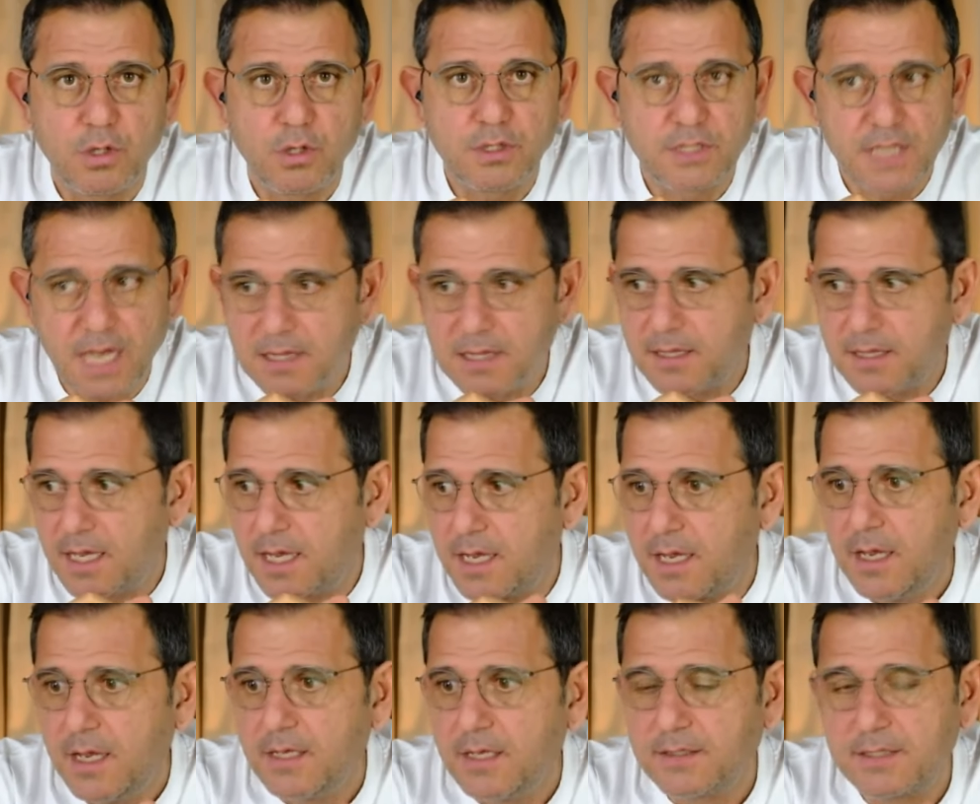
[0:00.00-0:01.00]
Sen
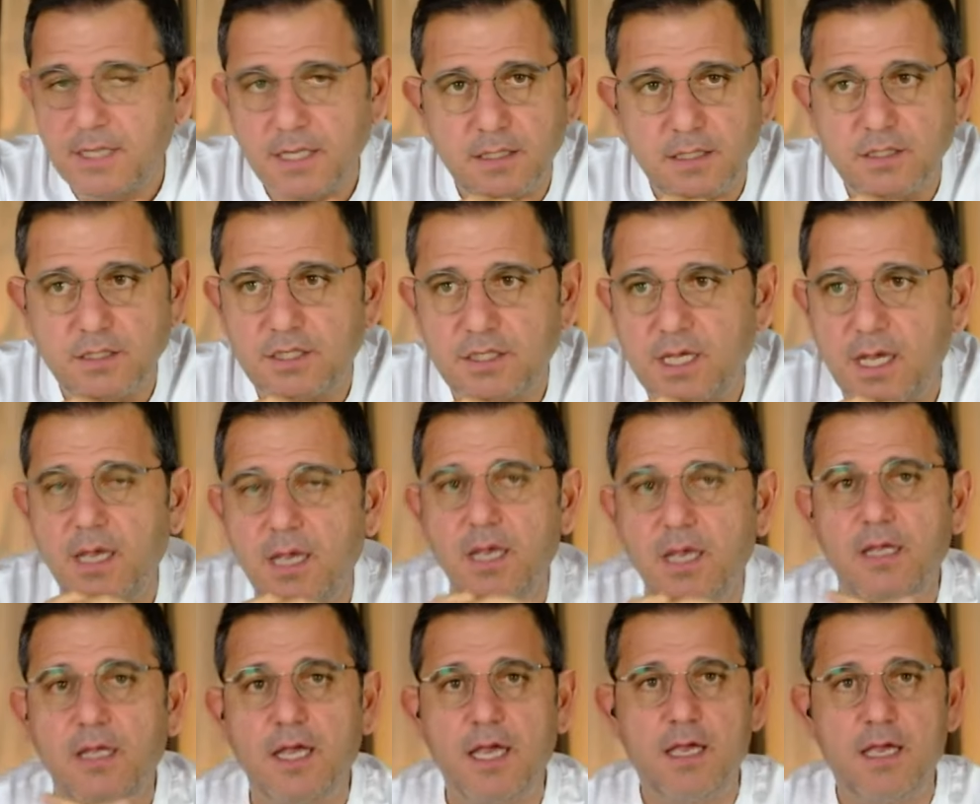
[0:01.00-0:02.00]
de senin işte
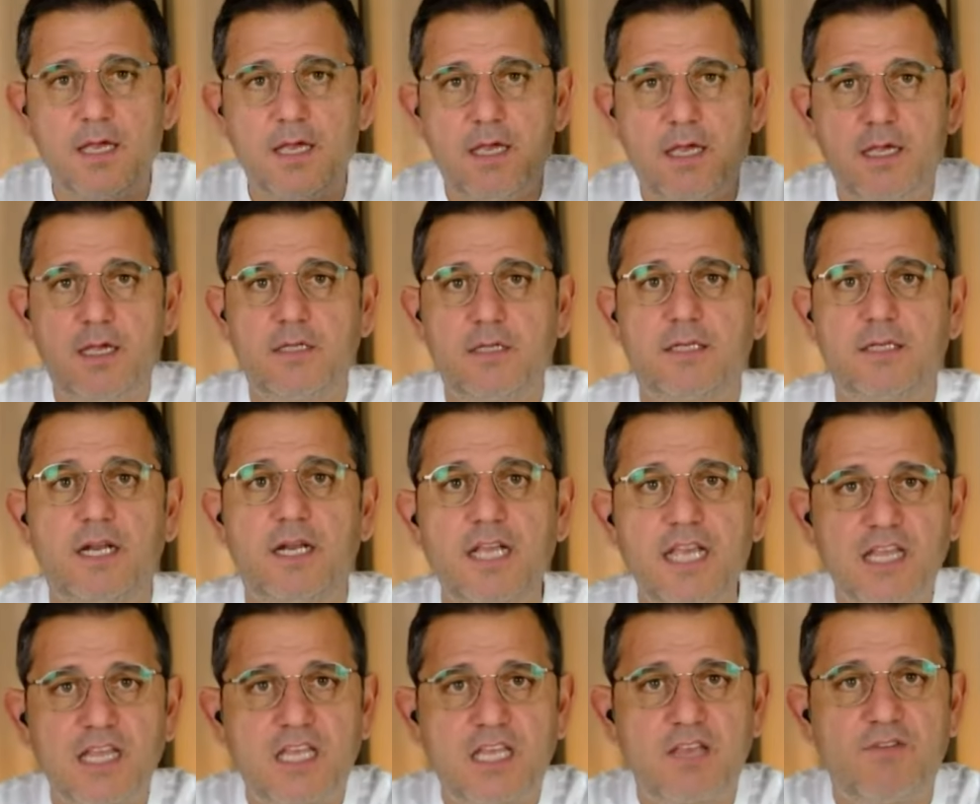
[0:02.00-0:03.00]
e, sana
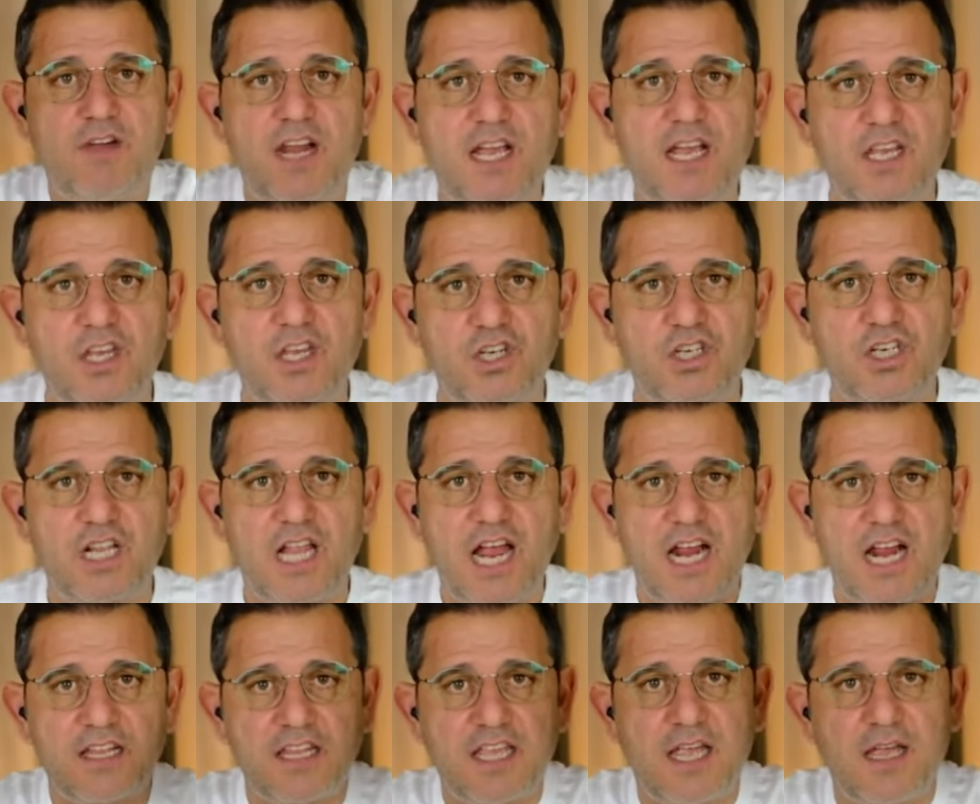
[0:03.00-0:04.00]
yetki veren
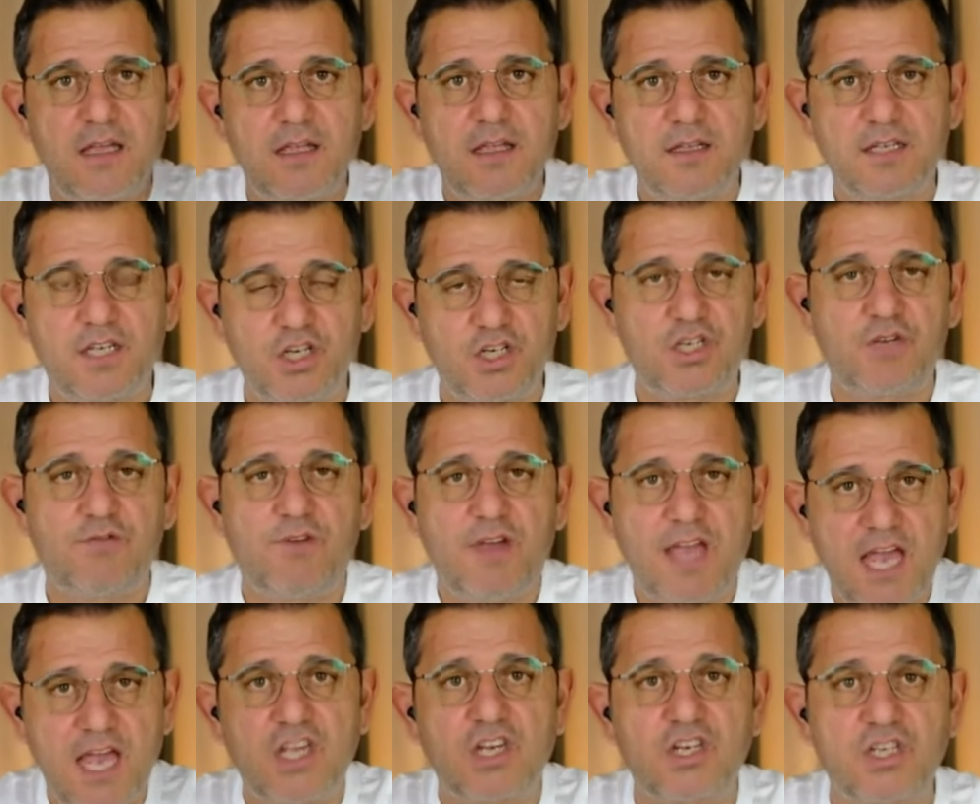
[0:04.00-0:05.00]
kişiler de kişi
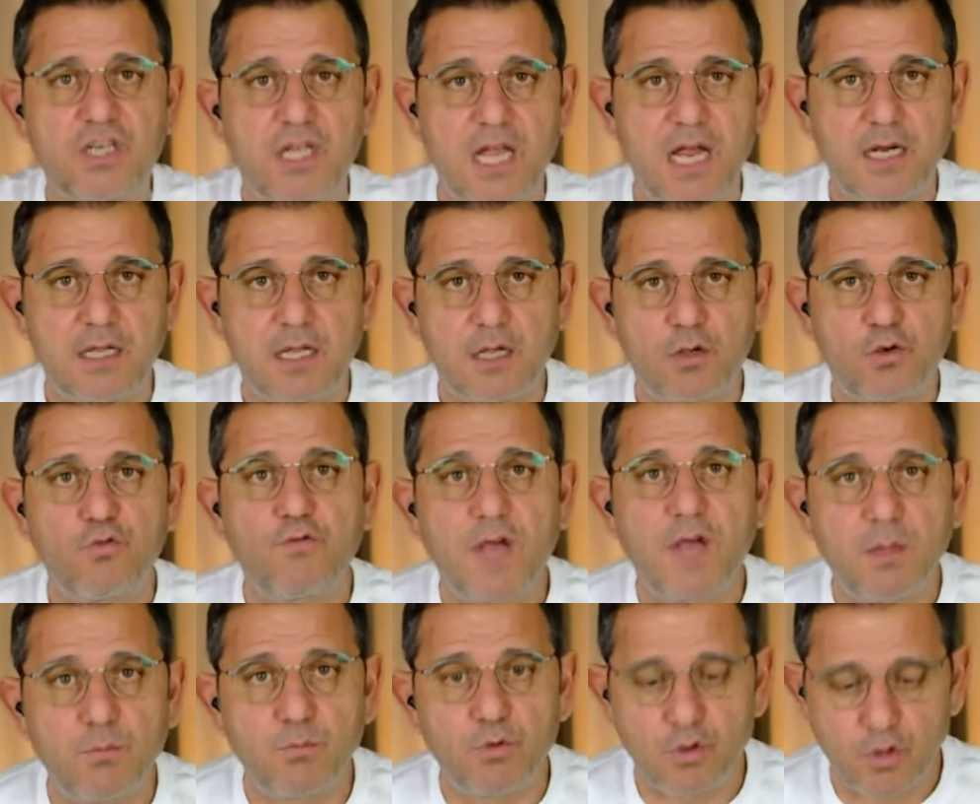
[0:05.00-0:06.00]
veya kişilerde
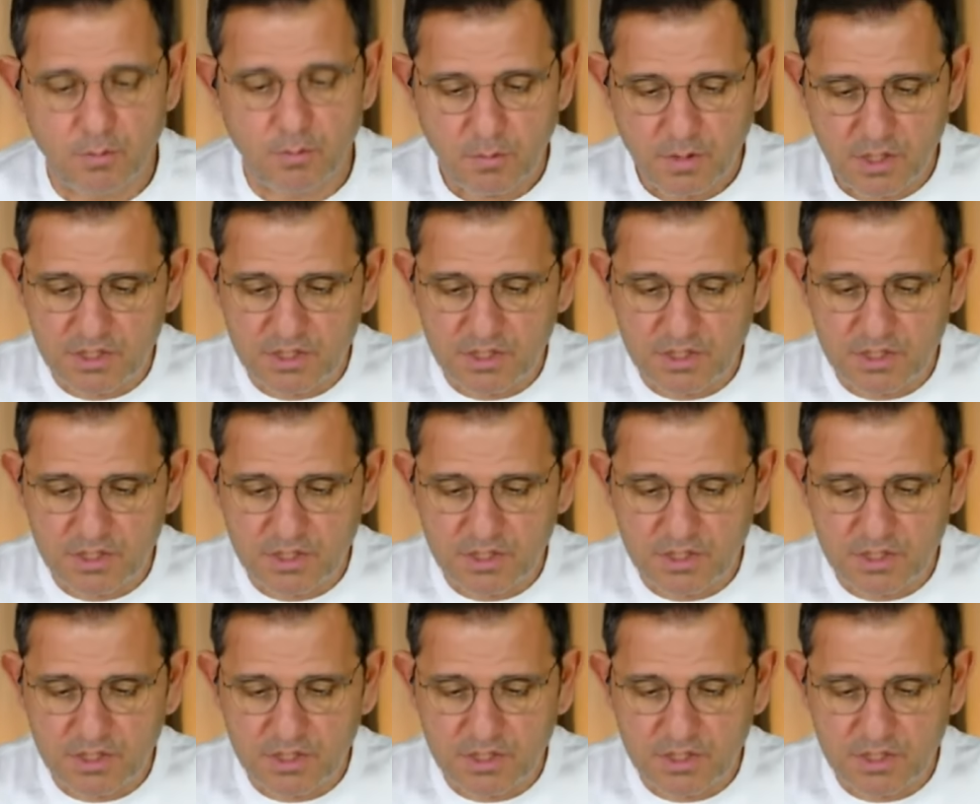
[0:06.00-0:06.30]
güvenmiyorum.